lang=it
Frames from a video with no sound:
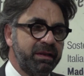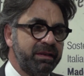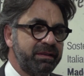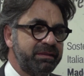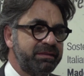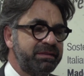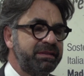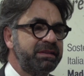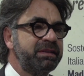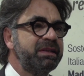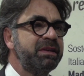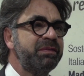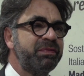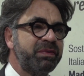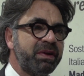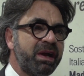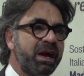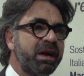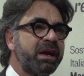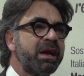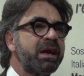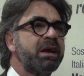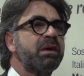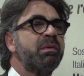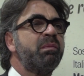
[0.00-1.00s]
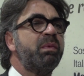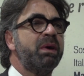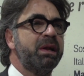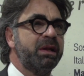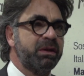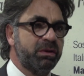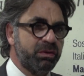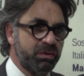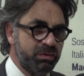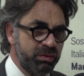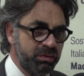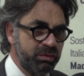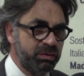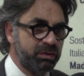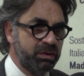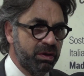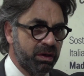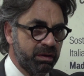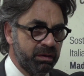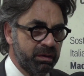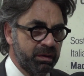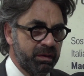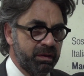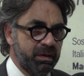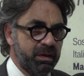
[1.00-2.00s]
significa che
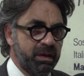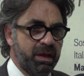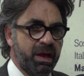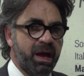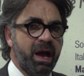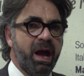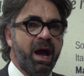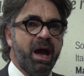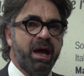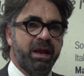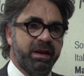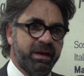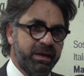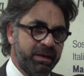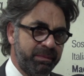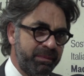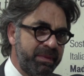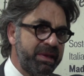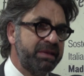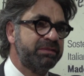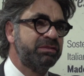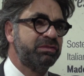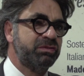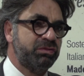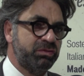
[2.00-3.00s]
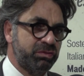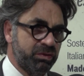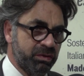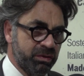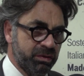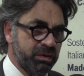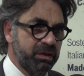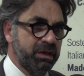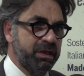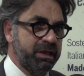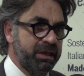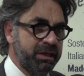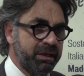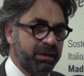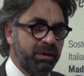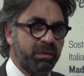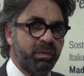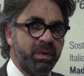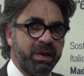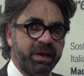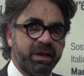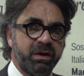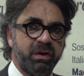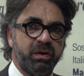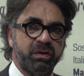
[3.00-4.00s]
qualcuno ha rimesso in
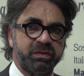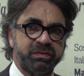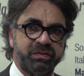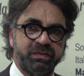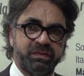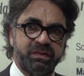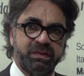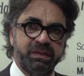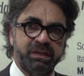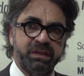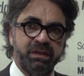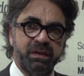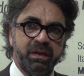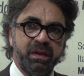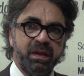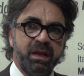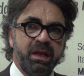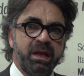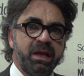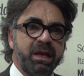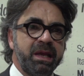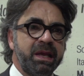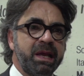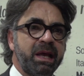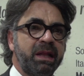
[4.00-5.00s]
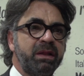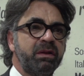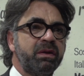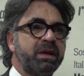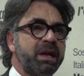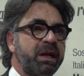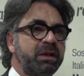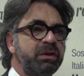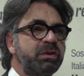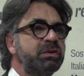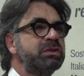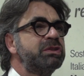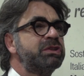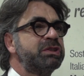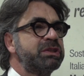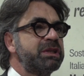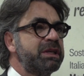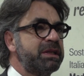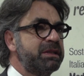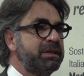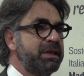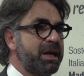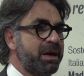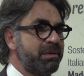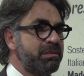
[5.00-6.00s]
quei costi e allora non ci
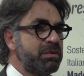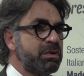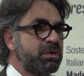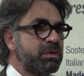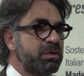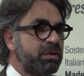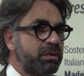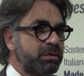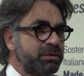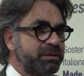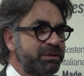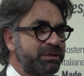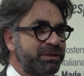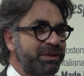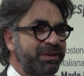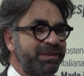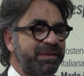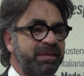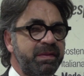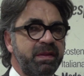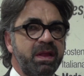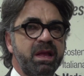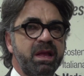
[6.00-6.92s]
rendiamo conto